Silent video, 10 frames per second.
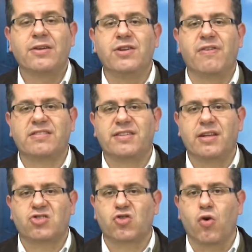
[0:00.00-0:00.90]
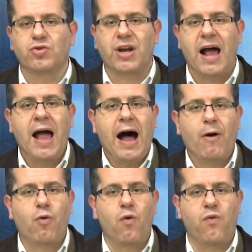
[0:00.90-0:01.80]
de vacinas contra
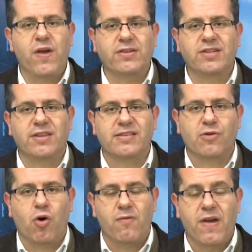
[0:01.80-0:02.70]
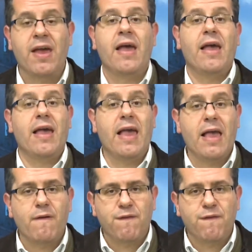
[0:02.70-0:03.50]
a Covid-19 em